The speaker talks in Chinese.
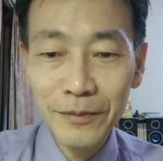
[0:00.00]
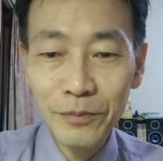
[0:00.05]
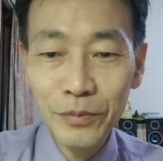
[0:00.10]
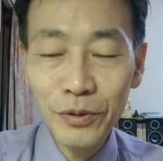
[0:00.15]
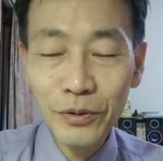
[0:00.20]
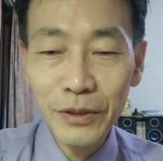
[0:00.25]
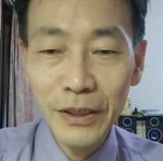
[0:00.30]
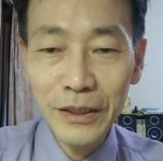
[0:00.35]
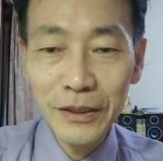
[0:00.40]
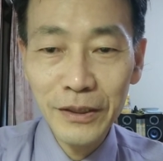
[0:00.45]

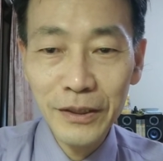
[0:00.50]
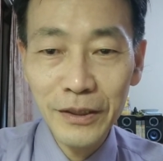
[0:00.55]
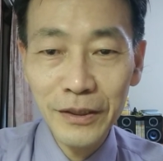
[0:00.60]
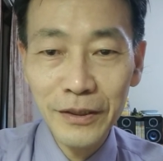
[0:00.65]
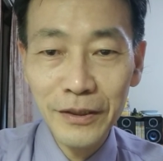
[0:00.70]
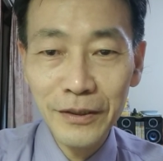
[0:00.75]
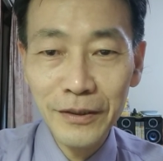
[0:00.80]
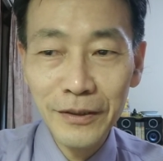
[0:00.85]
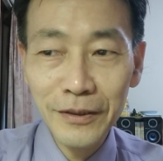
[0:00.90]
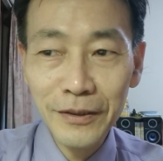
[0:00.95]
不管
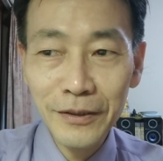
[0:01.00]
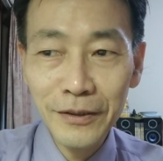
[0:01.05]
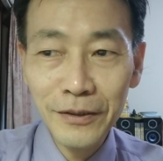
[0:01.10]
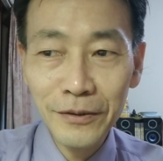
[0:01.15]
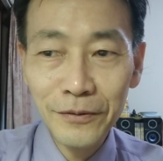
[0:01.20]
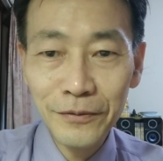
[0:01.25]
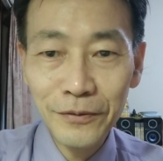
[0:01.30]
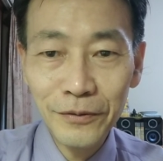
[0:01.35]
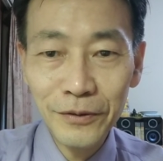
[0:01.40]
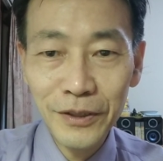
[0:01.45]
是
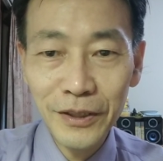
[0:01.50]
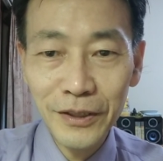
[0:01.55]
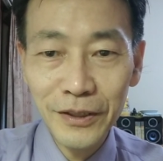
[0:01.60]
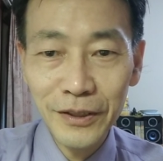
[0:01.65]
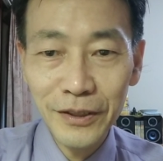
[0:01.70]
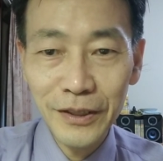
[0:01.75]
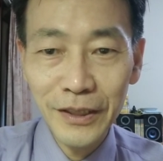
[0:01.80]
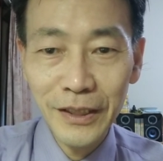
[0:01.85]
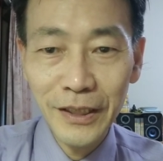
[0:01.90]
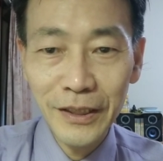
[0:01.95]
夫妻
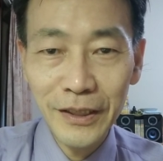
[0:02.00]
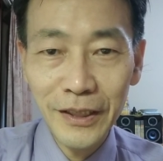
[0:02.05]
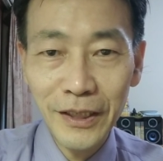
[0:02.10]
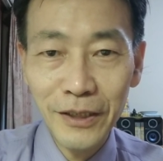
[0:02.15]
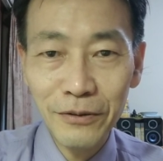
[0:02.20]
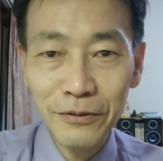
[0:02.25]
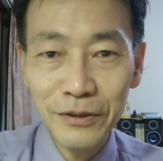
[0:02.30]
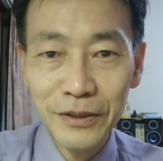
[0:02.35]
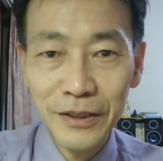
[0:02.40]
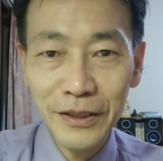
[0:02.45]
之间、
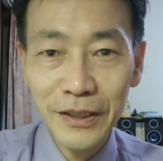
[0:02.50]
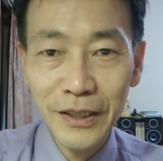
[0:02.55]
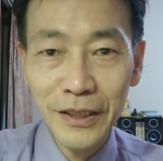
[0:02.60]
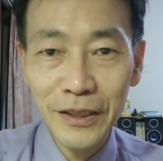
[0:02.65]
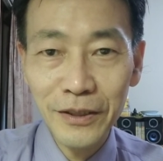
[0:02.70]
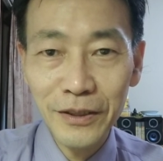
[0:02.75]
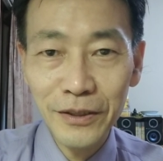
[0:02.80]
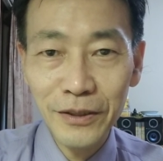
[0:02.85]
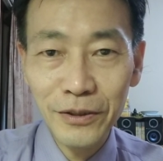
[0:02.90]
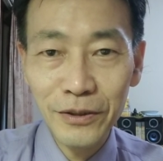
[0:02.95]
业务之
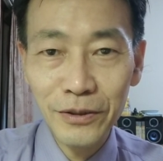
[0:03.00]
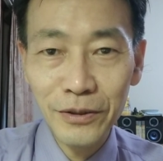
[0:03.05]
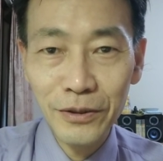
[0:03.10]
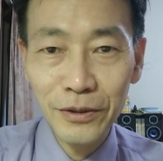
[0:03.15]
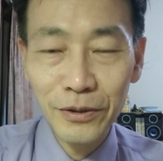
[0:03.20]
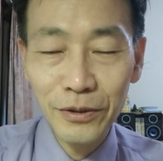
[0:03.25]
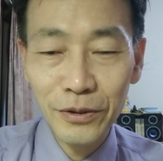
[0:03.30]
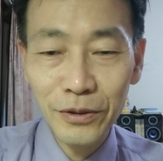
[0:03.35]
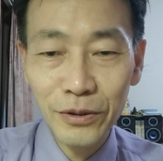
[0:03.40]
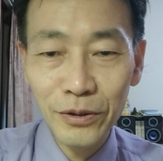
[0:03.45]
间，
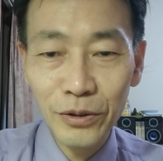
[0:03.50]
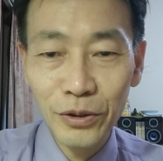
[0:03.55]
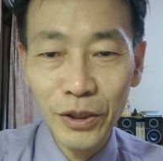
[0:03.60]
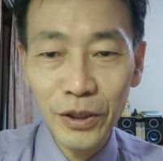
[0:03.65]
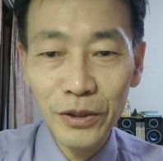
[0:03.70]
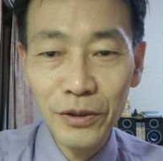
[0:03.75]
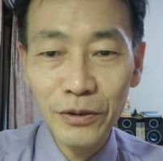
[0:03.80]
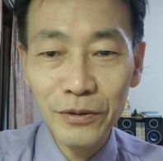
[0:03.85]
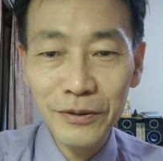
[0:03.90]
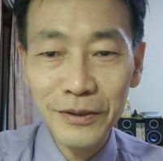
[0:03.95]

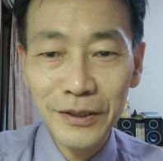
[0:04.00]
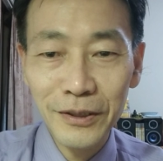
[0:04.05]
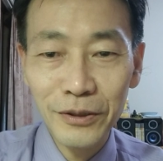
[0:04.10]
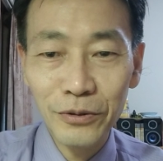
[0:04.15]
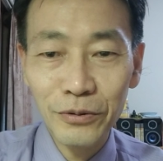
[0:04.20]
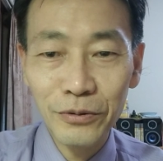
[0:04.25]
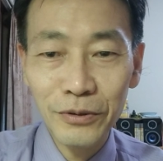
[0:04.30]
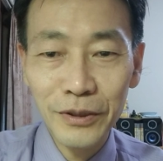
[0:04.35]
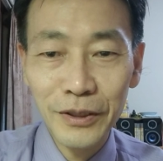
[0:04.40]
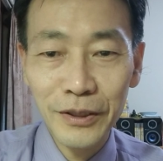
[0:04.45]
全都是
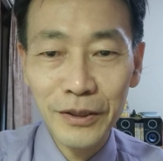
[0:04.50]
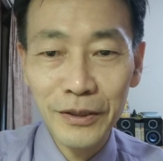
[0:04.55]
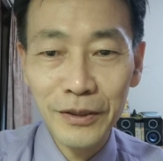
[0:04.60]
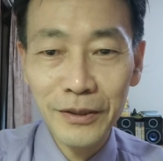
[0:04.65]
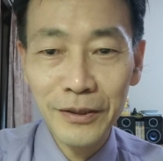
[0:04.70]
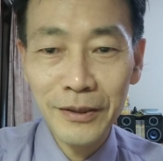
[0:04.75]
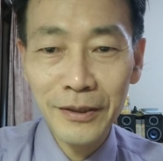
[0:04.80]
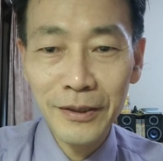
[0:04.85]
如此。